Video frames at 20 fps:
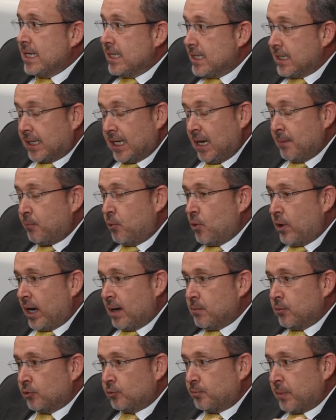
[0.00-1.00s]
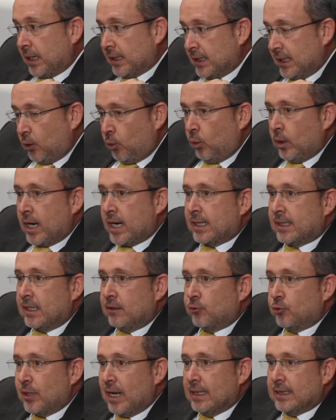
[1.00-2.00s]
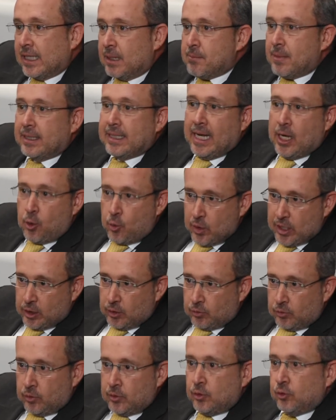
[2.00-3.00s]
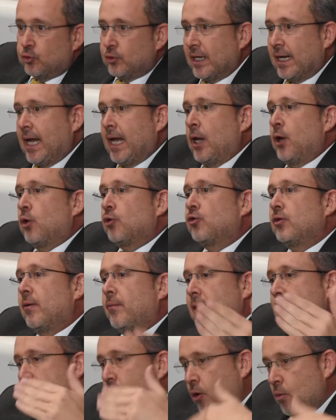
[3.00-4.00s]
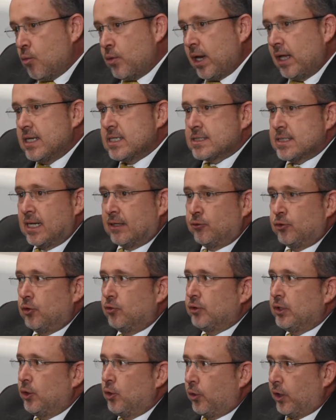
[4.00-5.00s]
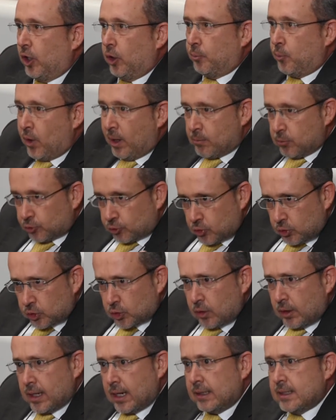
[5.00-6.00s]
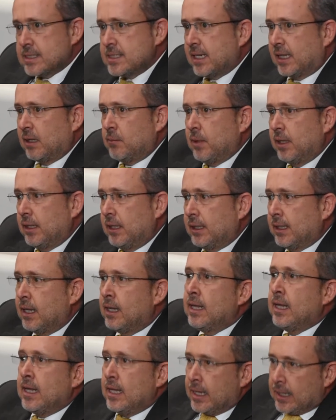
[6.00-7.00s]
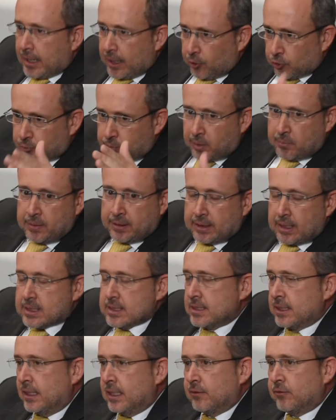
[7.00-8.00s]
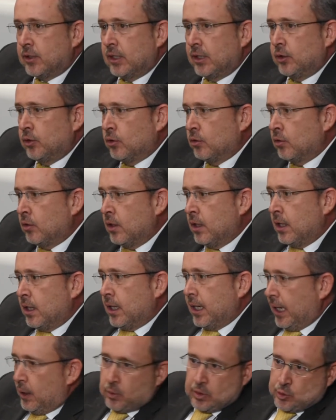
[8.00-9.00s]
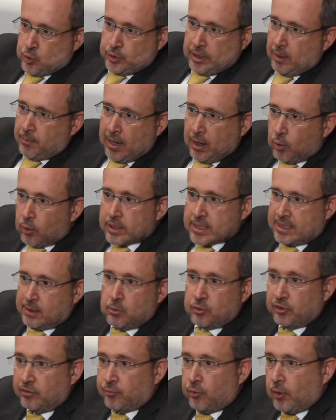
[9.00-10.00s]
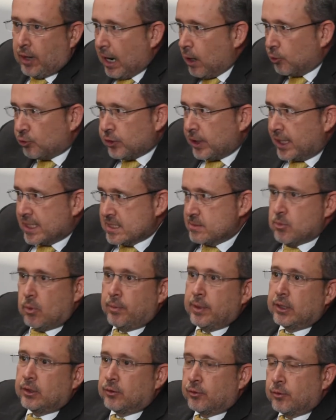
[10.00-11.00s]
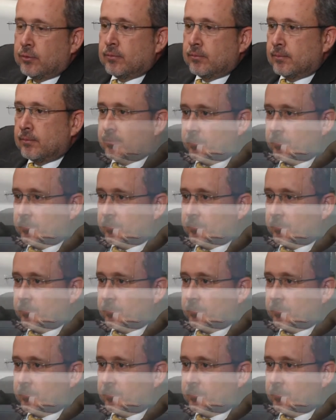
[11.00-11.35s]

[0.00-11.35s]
y que le pongamos particular atención al tema del ruido. O sea, que no se vea como una distracción, sino que lo podamos controlar de cierta medida que nos permita seguir siendo en eh, nuestro trabajo, que estemos enfocados en en ese momento, ¿no?